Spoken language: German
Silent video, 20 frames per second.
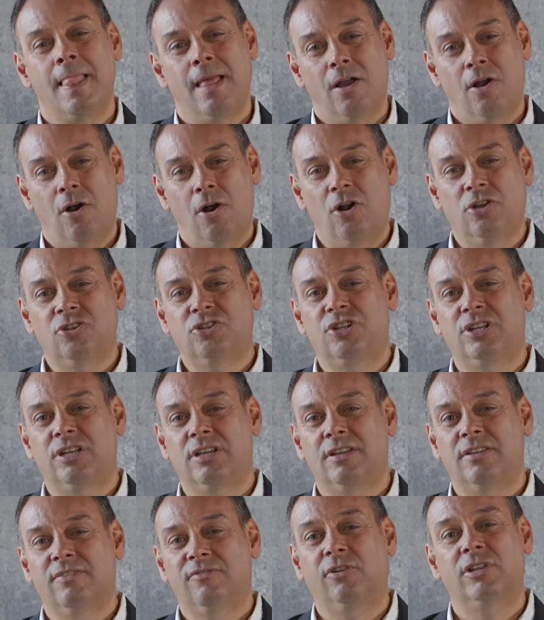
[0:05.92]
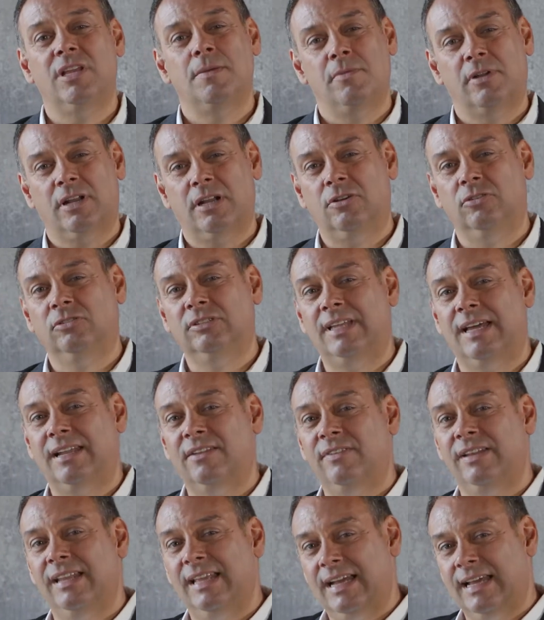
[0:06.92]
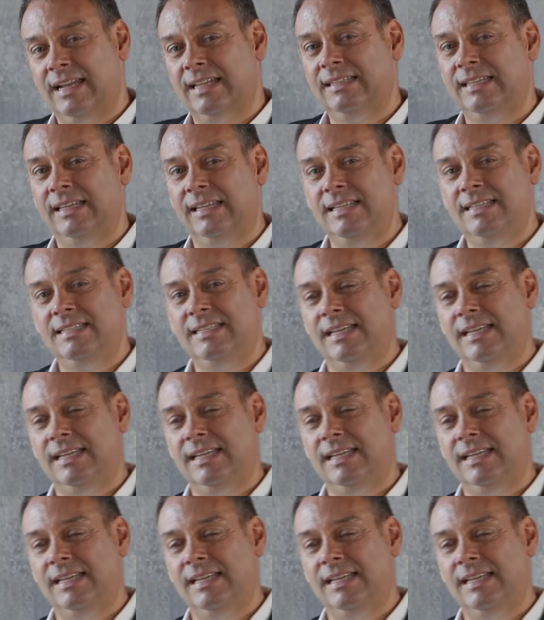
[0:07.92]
Guten Tag. Heute möchten wir